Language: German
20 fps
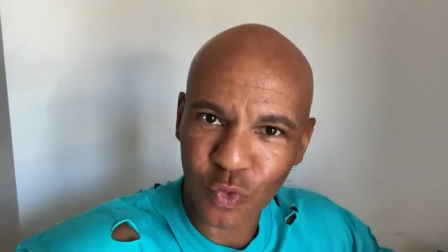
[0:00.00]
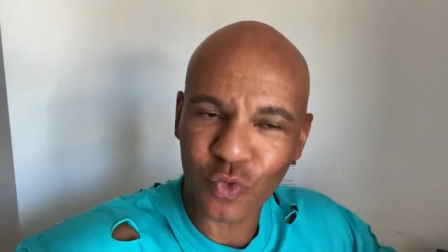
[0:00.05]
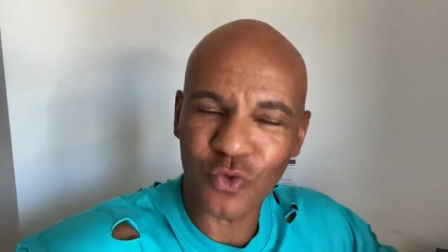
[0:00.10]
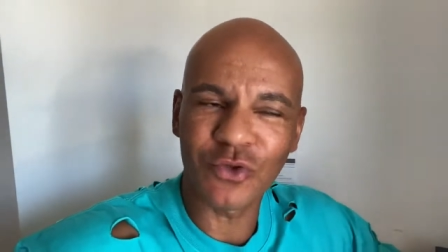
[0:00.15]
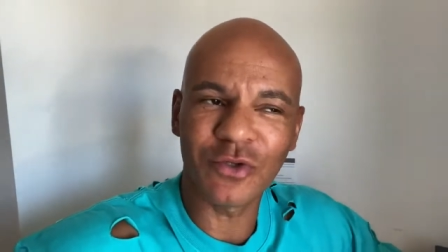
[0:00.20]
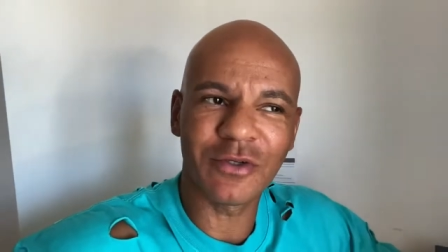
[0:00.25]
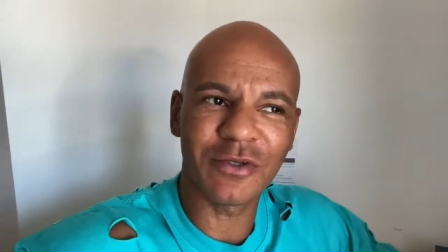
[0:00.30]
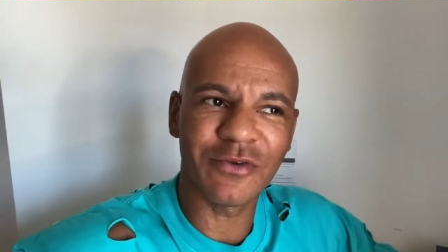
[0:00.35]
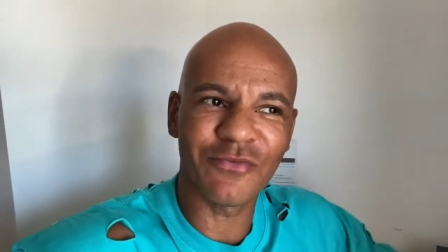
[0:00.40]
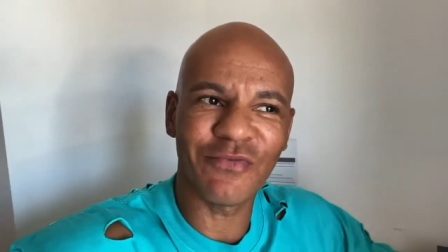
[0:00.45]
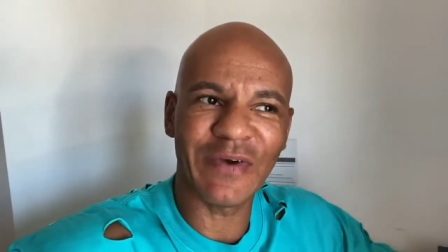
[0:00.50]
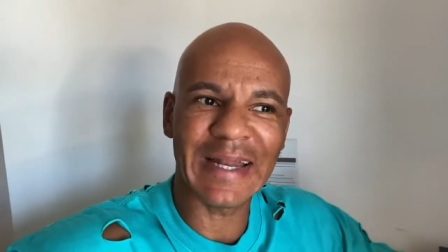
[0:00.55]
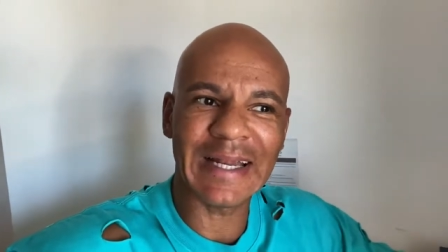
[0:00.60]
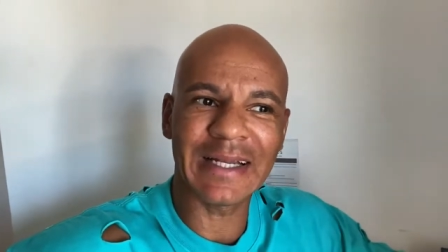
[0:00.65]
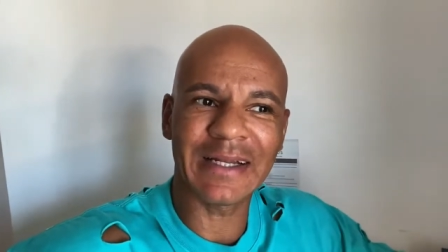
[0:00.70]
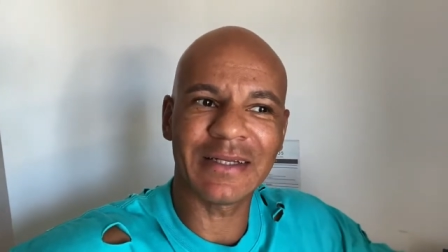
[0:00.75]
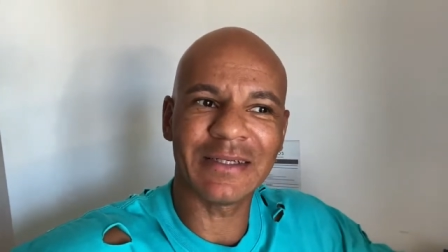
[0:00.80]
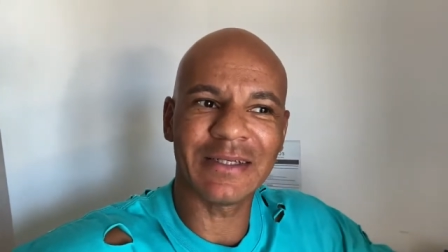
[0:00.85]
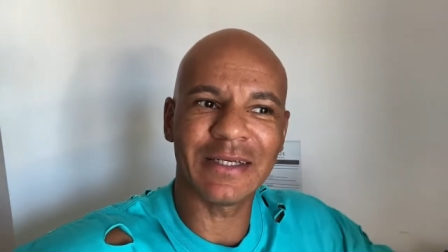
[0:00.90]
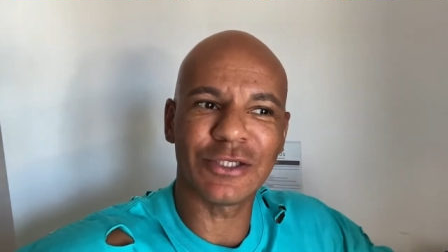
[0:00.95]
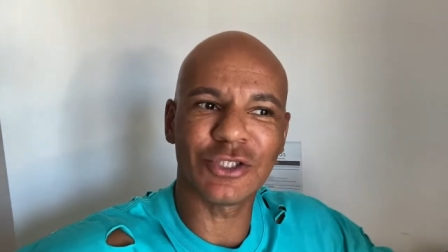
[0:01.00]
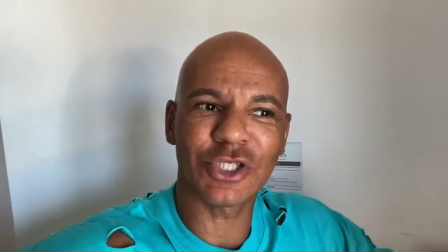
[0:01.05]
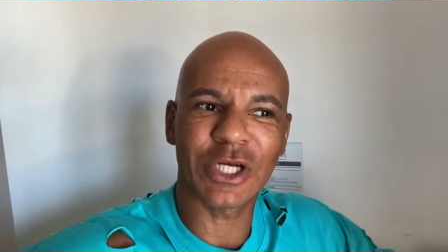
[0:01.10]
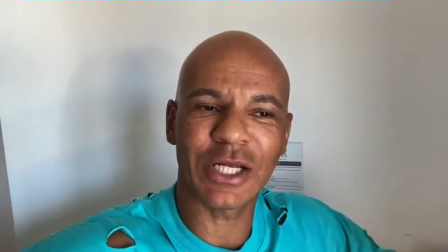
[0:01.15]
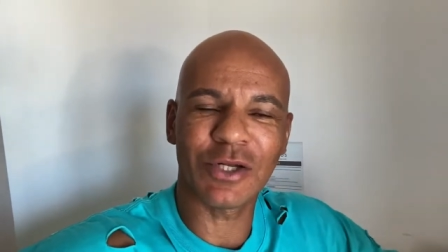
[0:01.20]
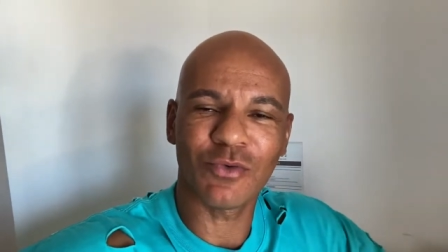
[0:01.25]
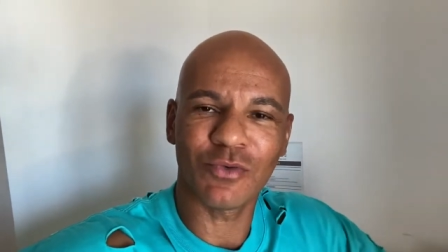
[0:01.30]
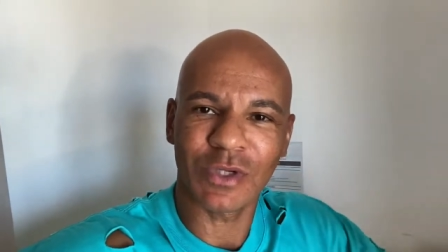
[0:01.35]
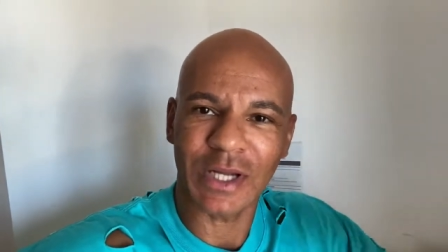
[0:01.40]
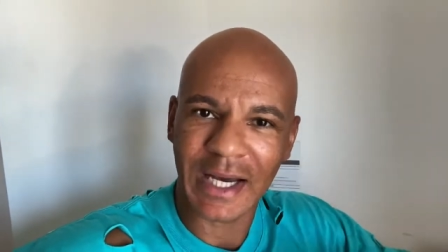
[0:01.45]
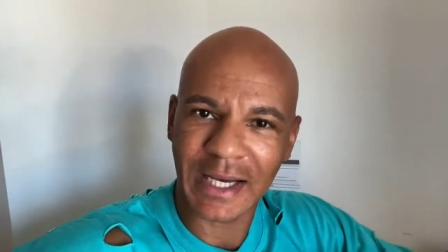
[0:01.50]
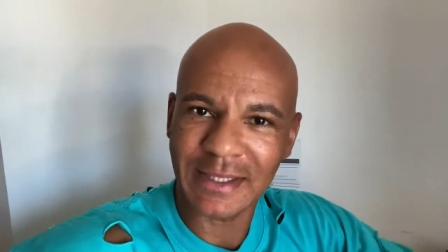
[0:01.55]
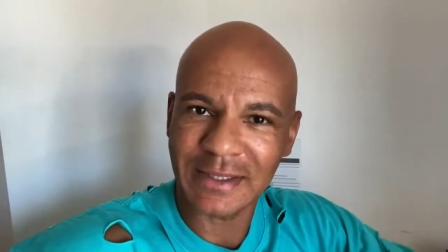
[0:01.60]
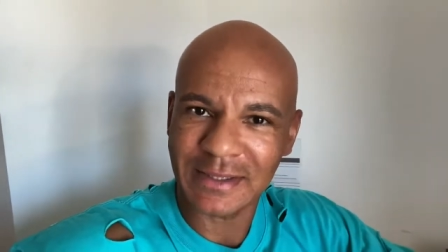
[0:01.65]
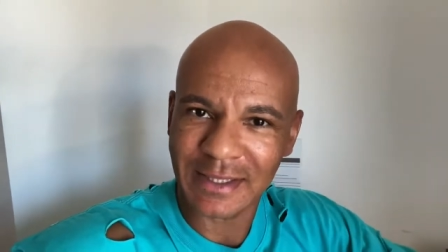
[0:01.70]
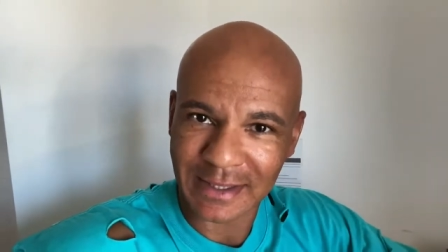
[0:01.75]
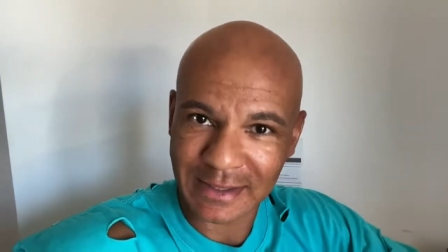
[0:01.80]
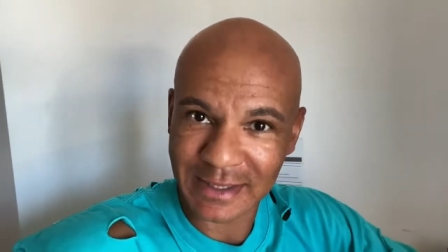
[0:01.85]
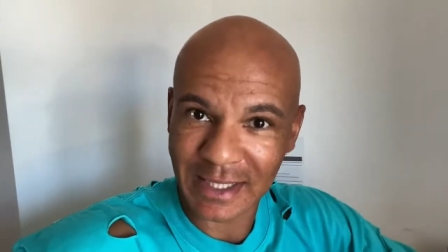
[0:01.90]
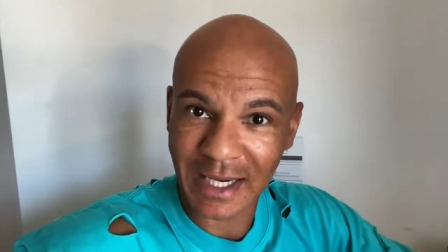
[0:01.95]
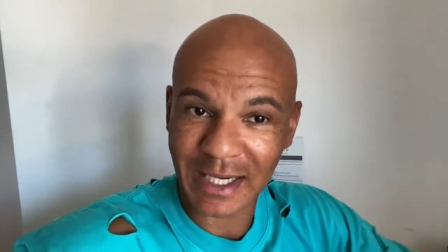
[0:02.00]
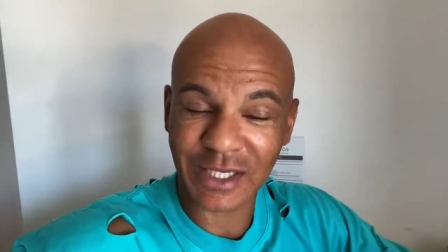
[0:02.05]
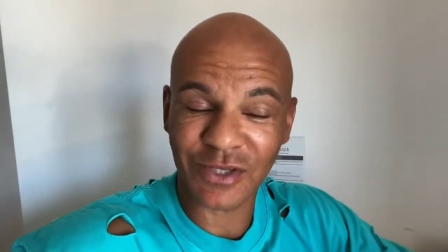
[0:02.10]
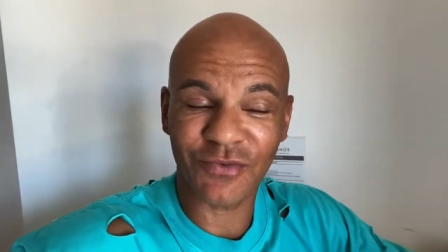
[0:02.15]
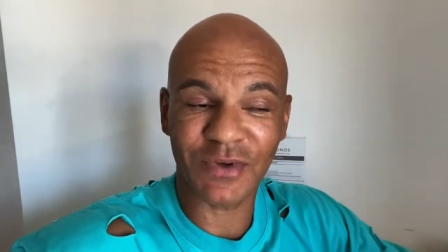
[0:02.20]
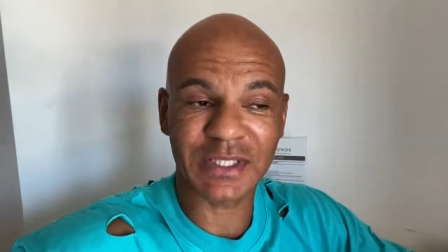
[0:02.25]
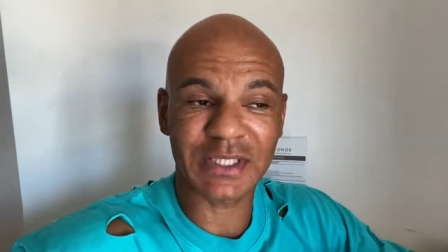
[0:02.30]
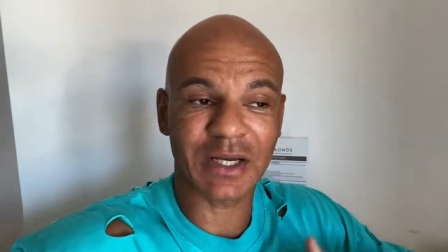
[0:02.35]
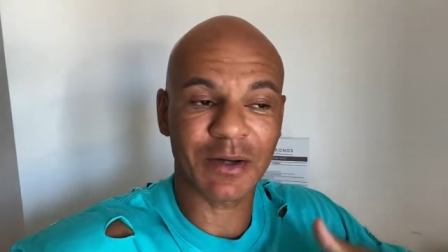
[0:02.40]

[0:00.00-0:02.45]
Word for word: Und wenn dann die Entscheidung da ist, dann sage ich was.